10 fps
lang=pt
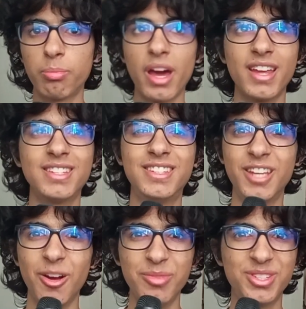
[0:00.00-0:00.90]
parece
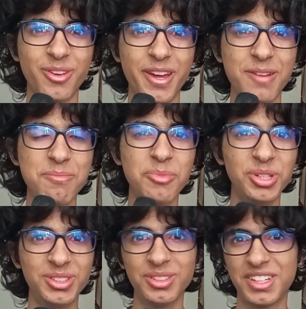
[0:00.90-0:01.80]
ser uma história
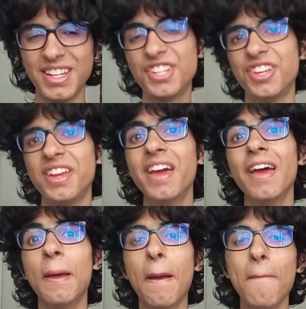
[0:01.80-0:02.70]
muito clichê.
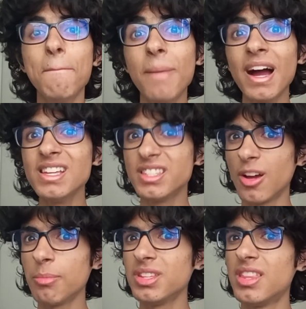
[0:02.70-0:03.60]
Mas é
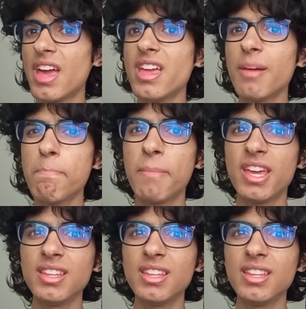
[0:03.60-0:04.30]
uma ideia bem